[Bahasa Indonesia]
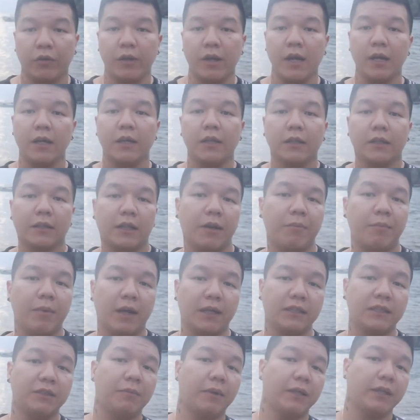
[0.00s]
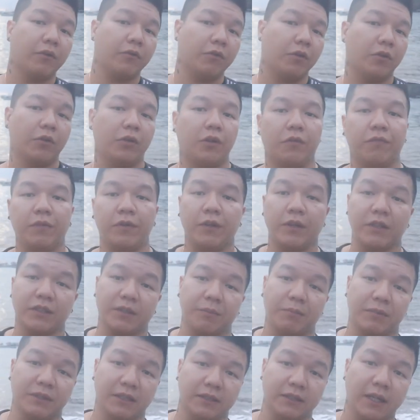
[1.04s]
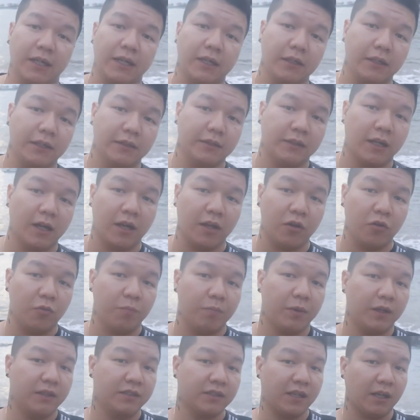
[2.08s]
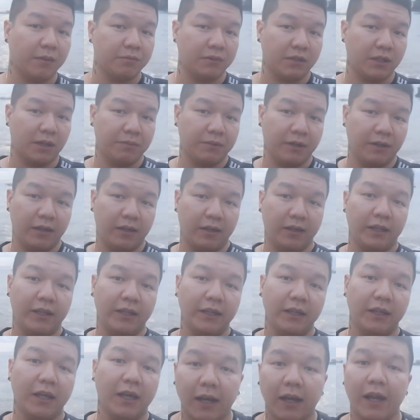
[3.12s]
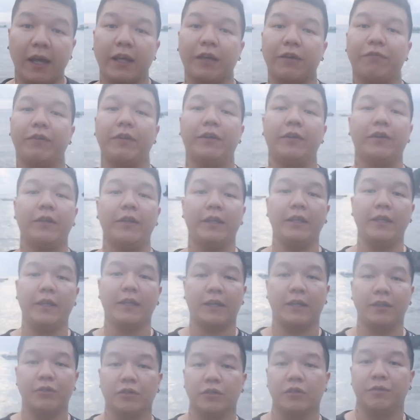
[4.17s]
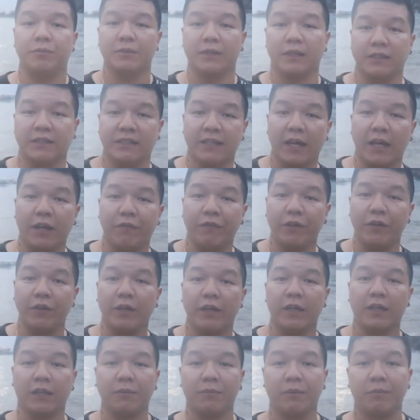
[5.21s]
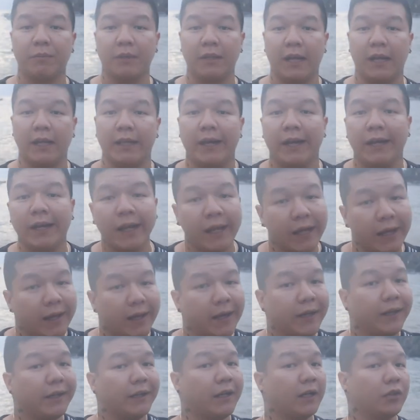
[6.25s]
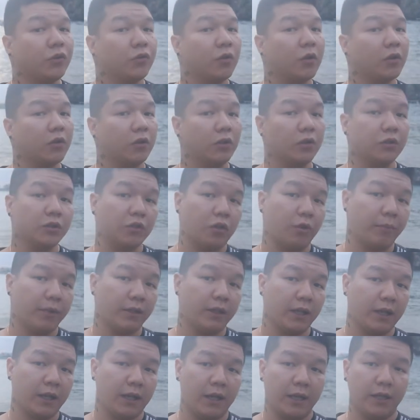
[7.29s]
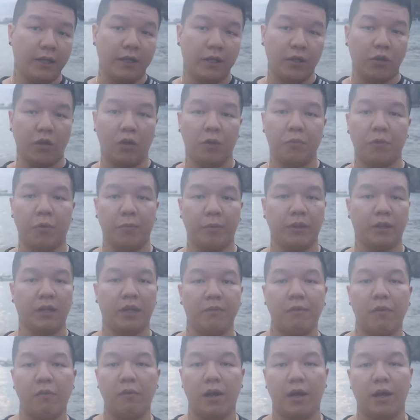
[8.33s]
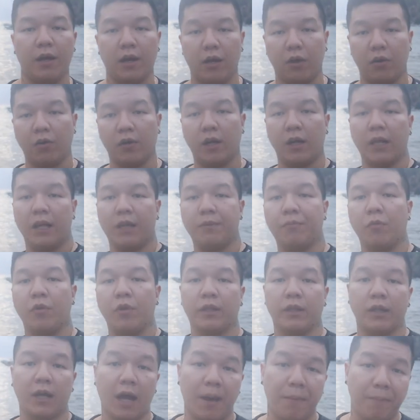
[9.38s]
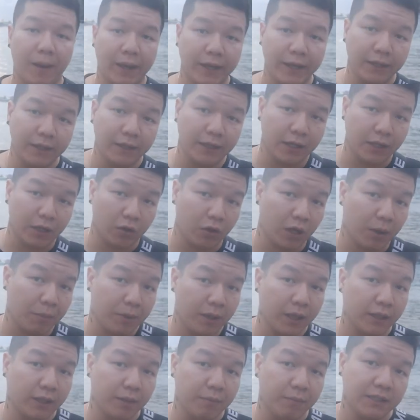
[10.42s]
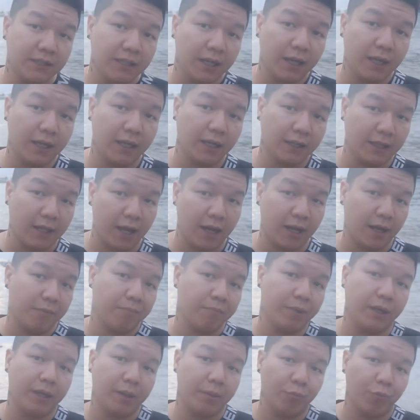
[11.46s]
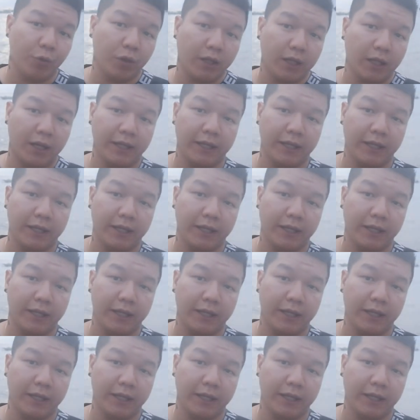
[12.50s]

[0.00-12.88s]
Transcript: Ya udah, terima kasih banyak udah nonton video ini sampai selesai. Jangan lupa di-subscribe channel ini, like video ini, kalau juga gitu bisa share video ini ke teman-teman kalian dan juga tulis komentar kalian di kolom komentar di bawah kalau kalian mau kita ngapain dan kalau emang kita bisa kita akan bikin buat